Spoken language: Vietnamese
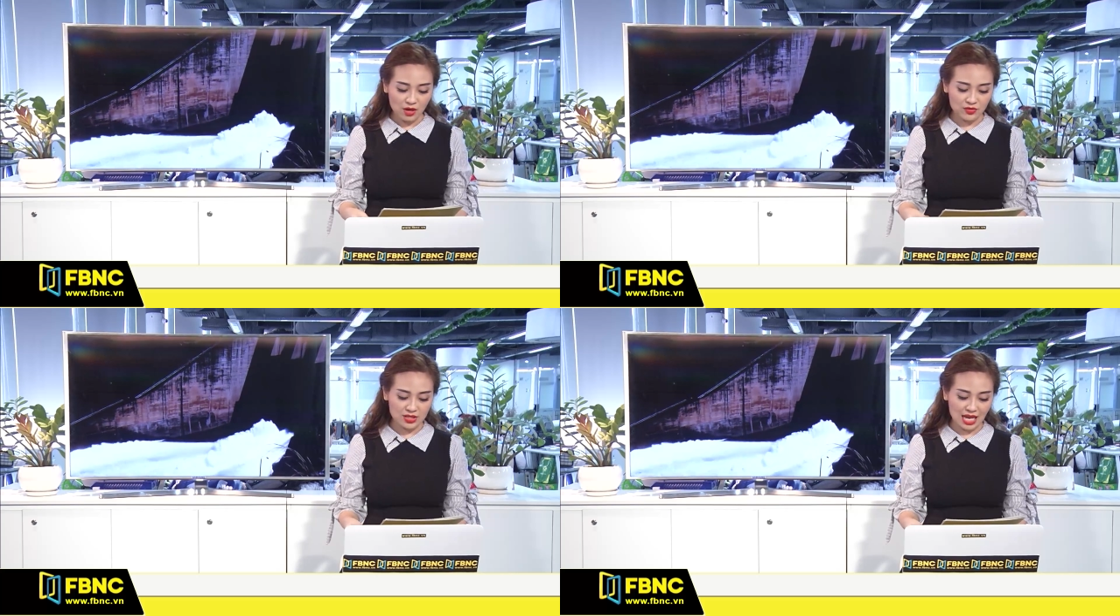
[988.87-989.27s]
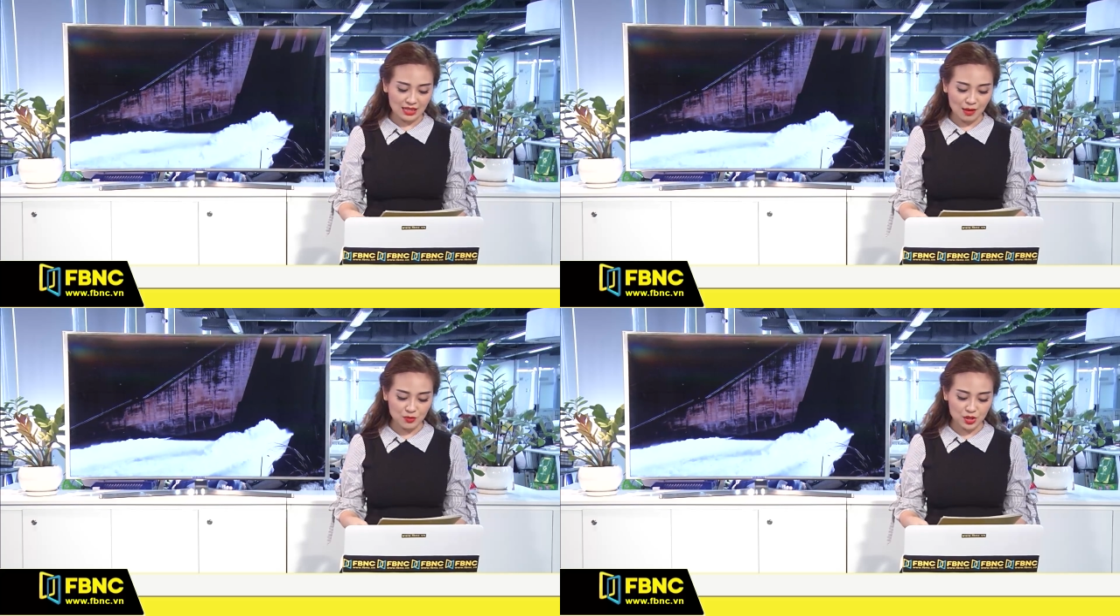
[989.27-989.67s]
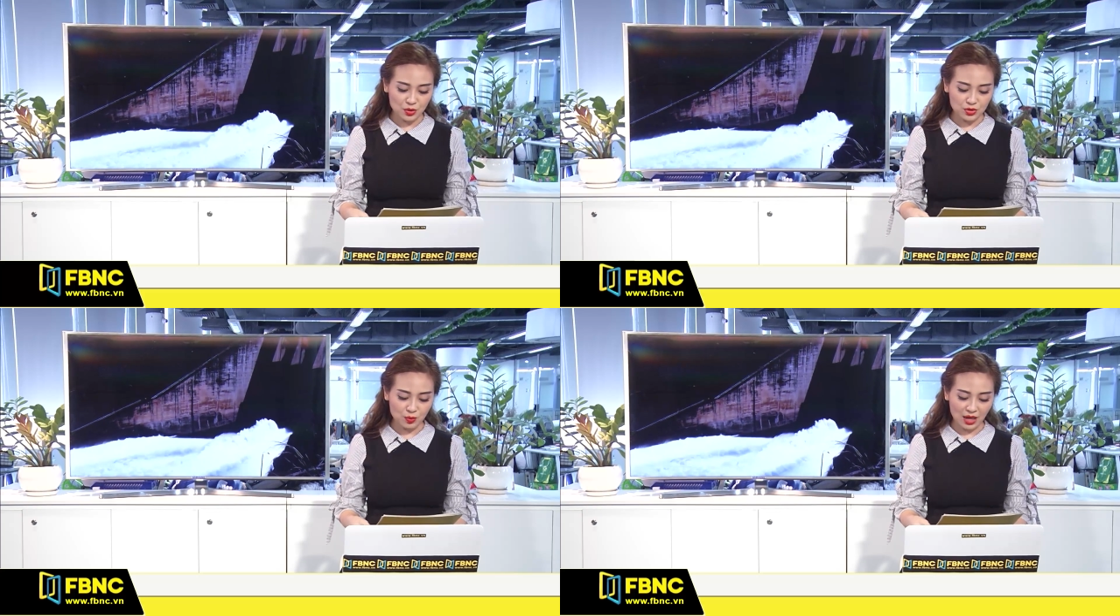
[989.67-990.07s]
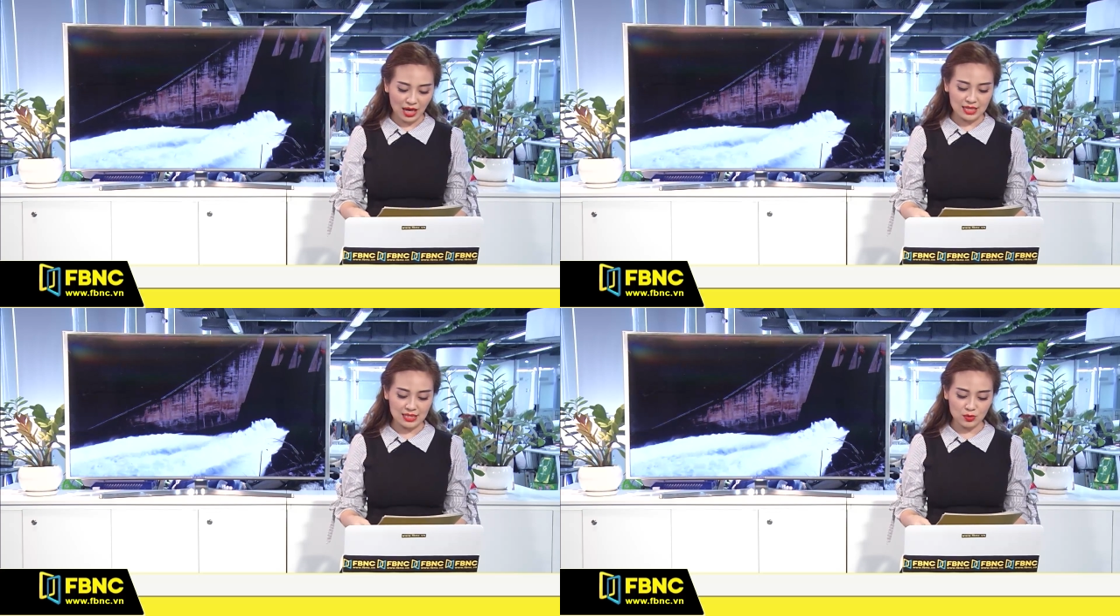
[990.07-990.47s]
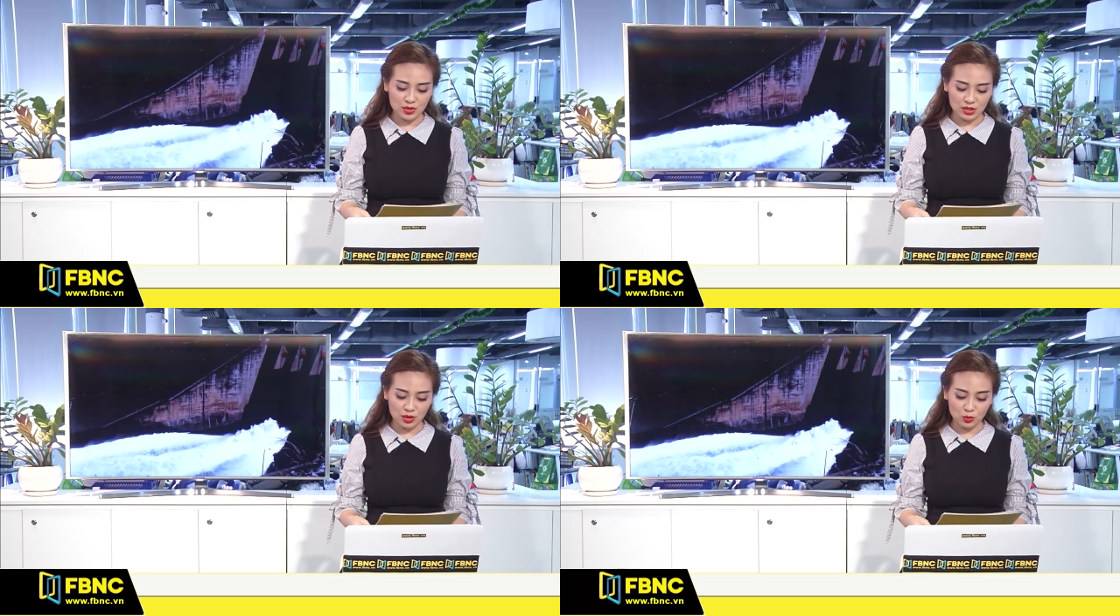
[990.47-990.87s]
với giá tham chiếu trong ngày giao
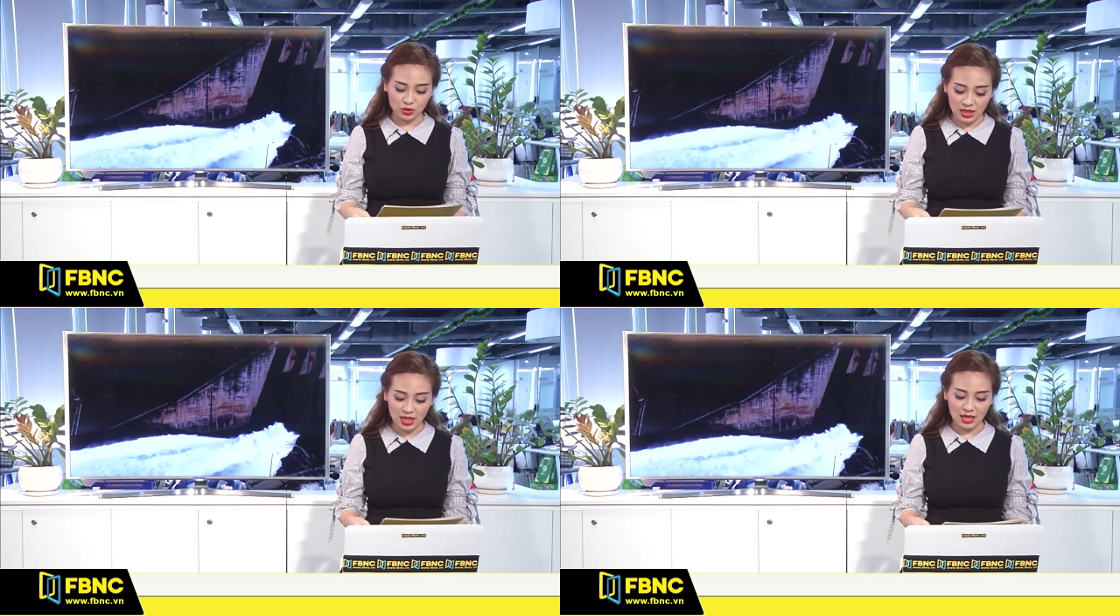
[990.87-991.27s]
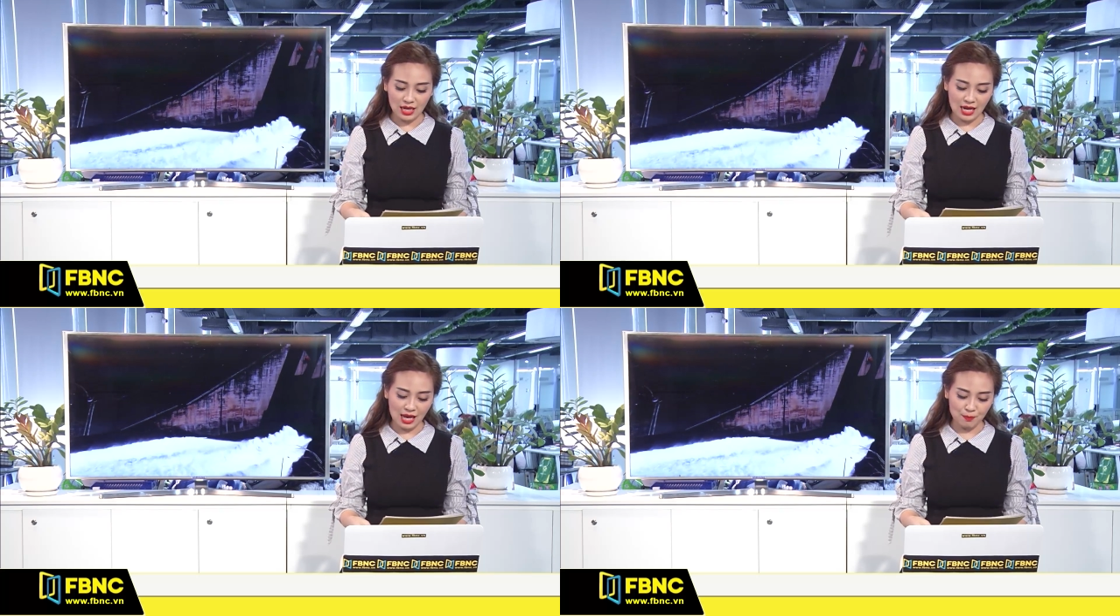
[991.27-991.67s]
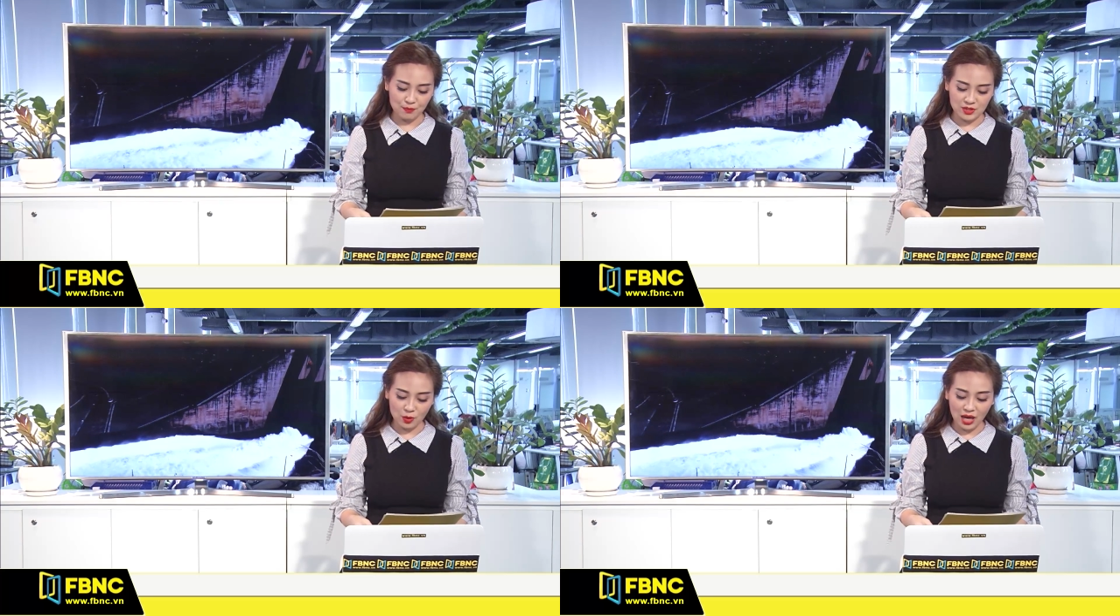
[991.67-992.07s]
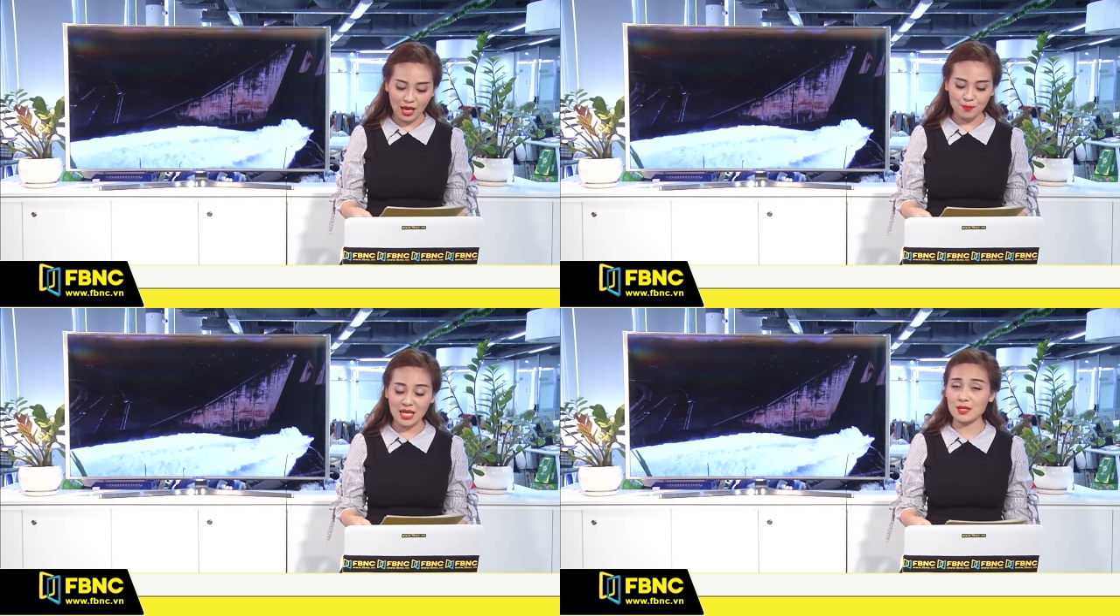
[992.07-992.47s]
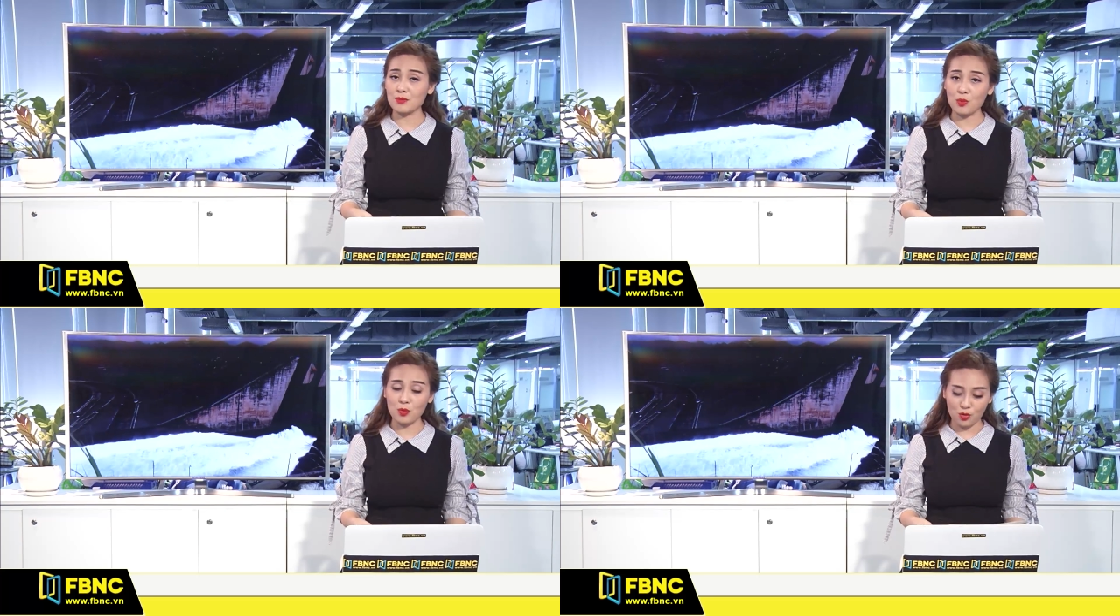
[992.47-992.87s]
dịch đầu tiên là 6.300
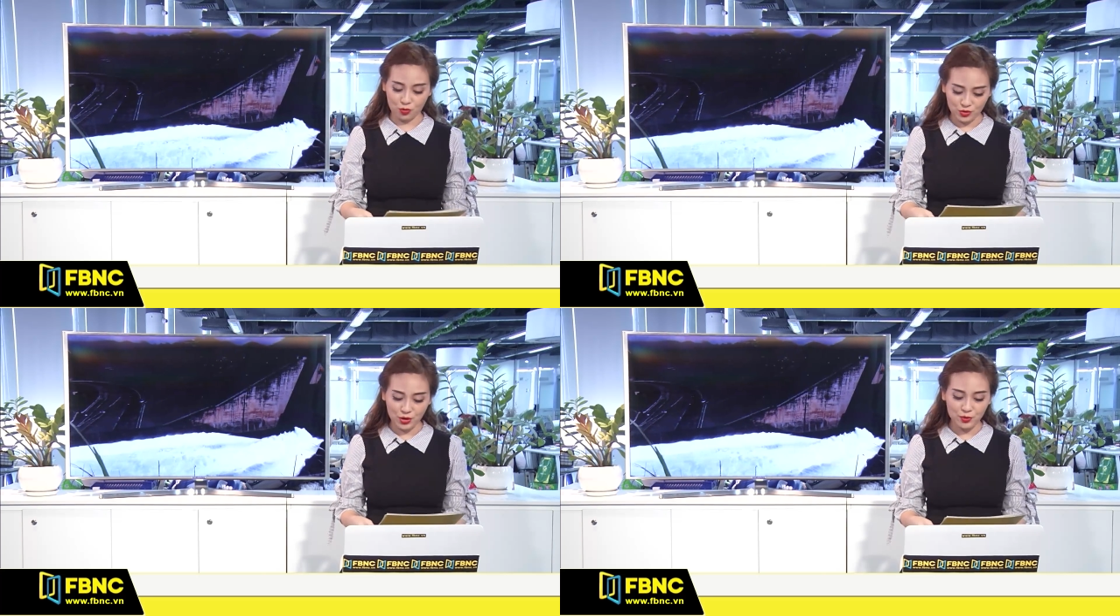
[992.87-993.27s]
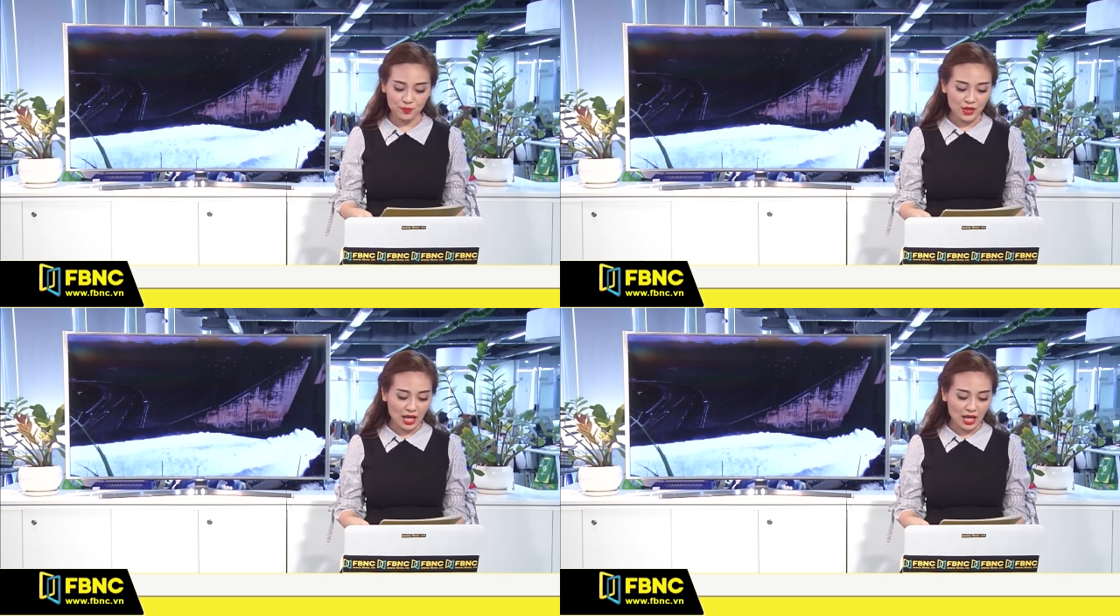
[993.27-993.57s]
đồng một cổ phiếu.